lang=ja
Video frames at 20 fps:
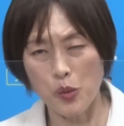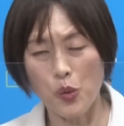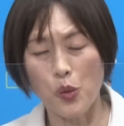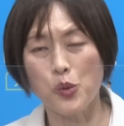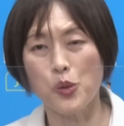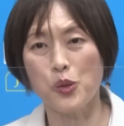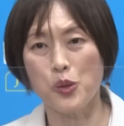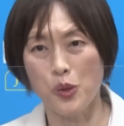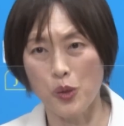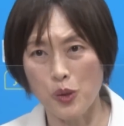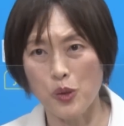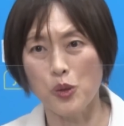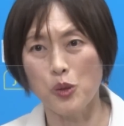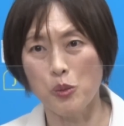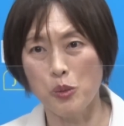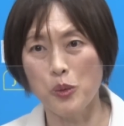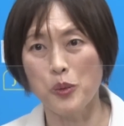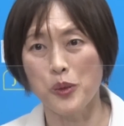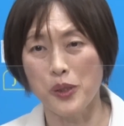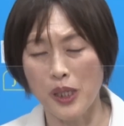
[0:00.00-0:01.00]
の高等教育
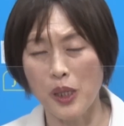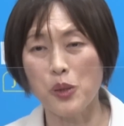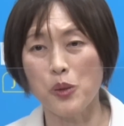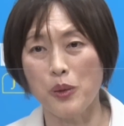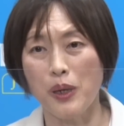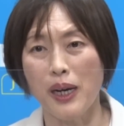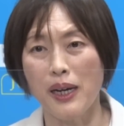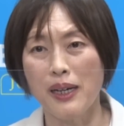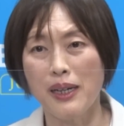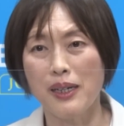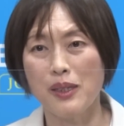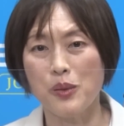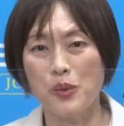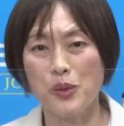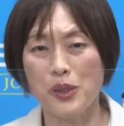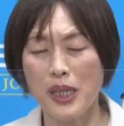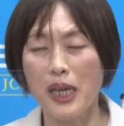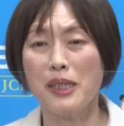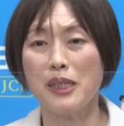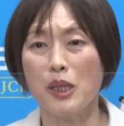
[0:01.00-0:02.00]
の部分などはそ
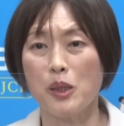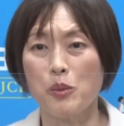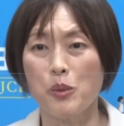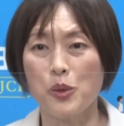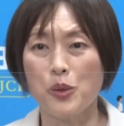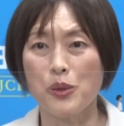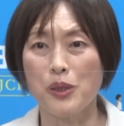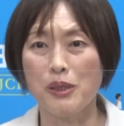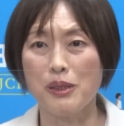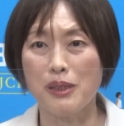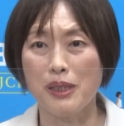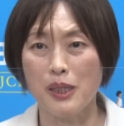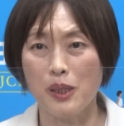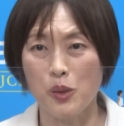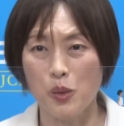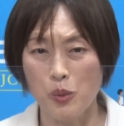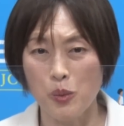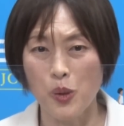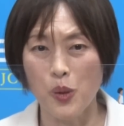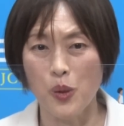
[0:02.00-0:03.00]
の最たるものですけれ
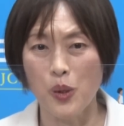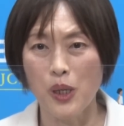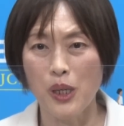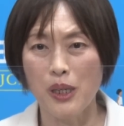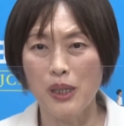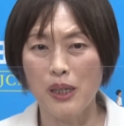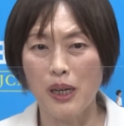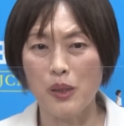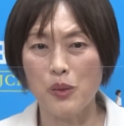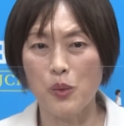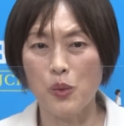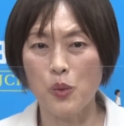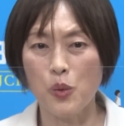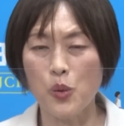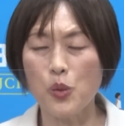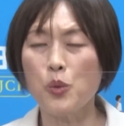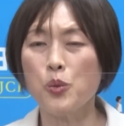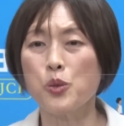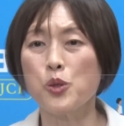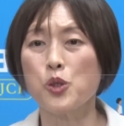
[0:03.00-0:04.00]
どもあの
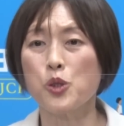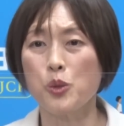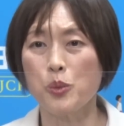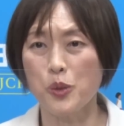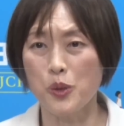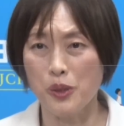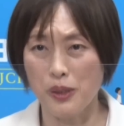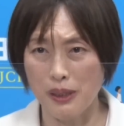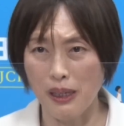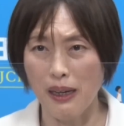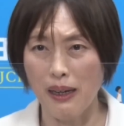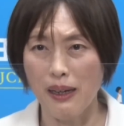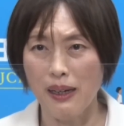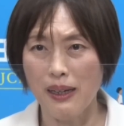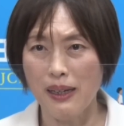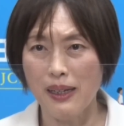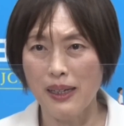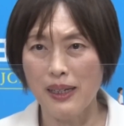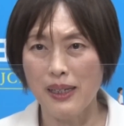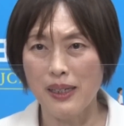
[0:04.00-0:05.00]
この不十分さ
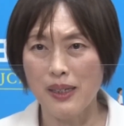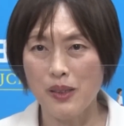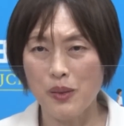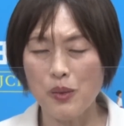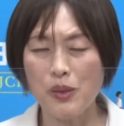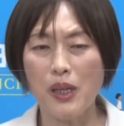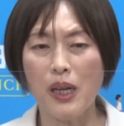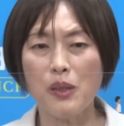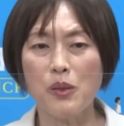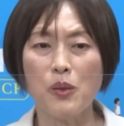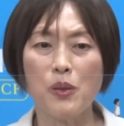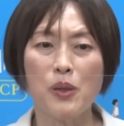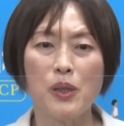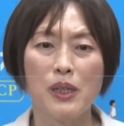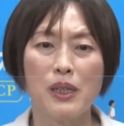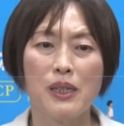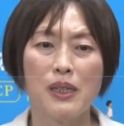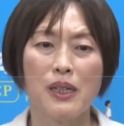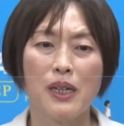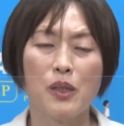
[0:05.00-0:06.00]
そしてあの
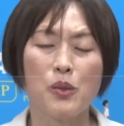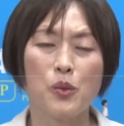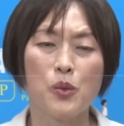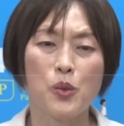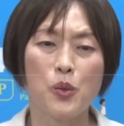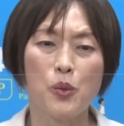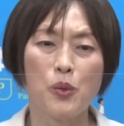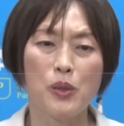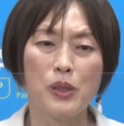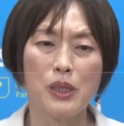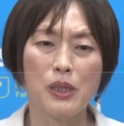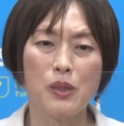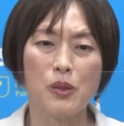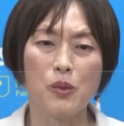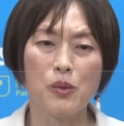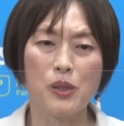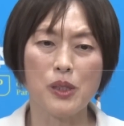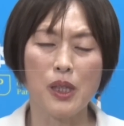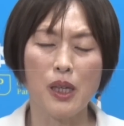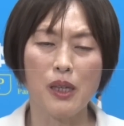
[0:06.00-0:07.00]
あの要因
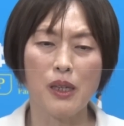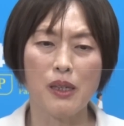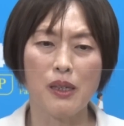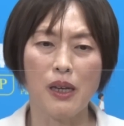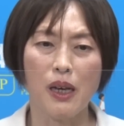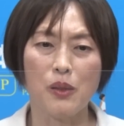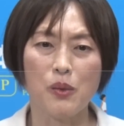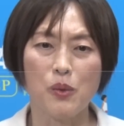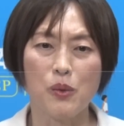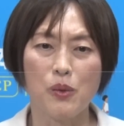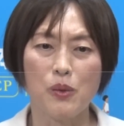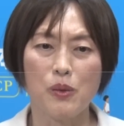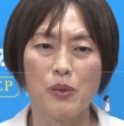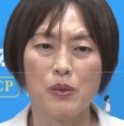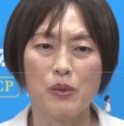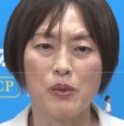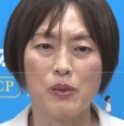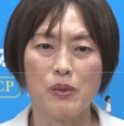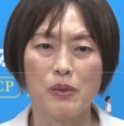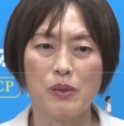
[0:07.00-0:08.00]
としてあ
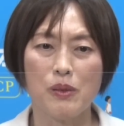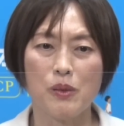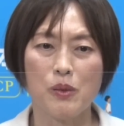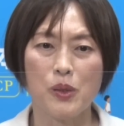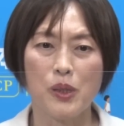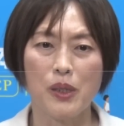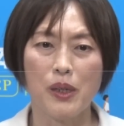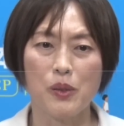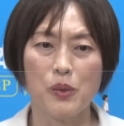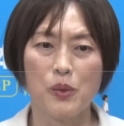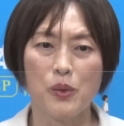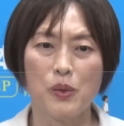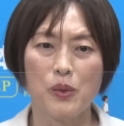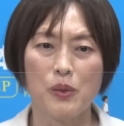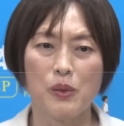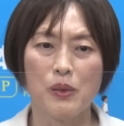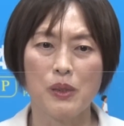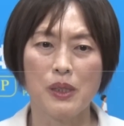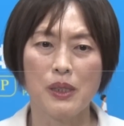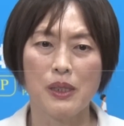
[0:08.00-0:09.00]
のこれあ
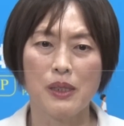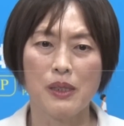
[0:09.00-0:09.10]
の